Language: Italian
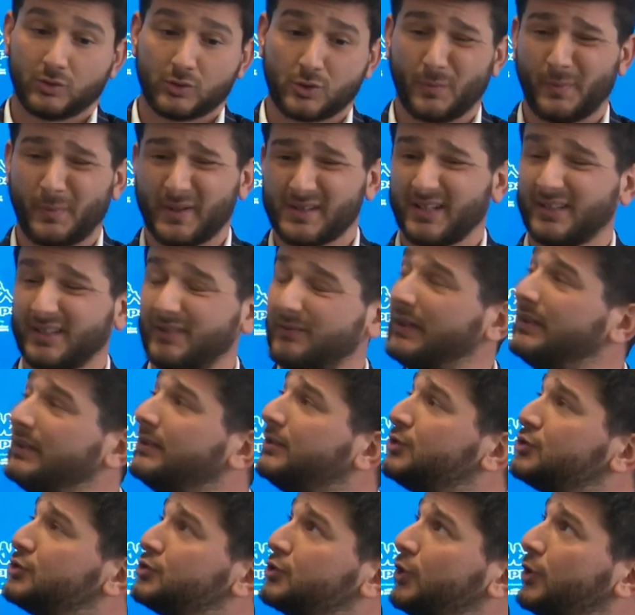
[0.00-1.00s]
sono passati
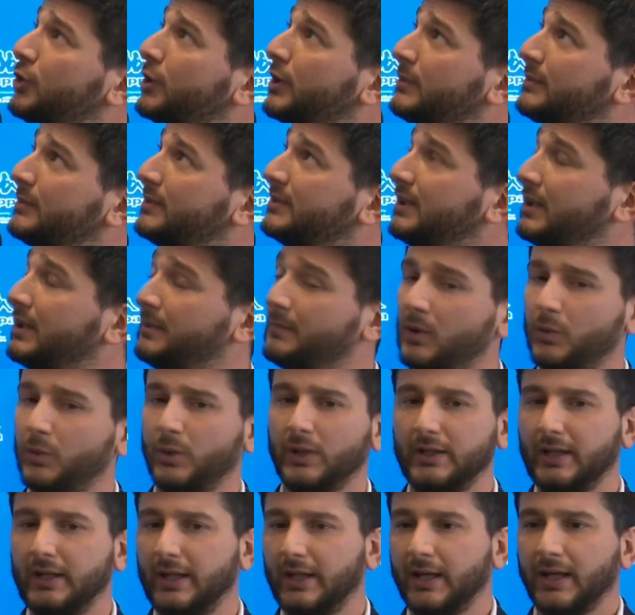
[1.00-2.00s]
20 giorni mi sembra,
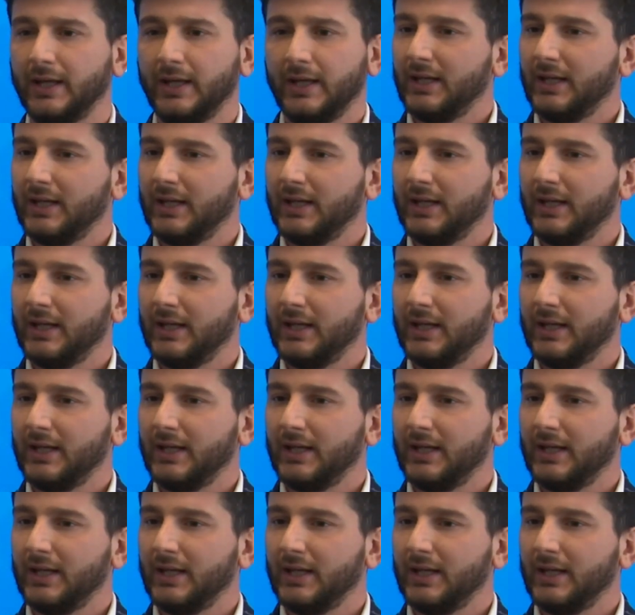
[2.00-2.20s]
quindi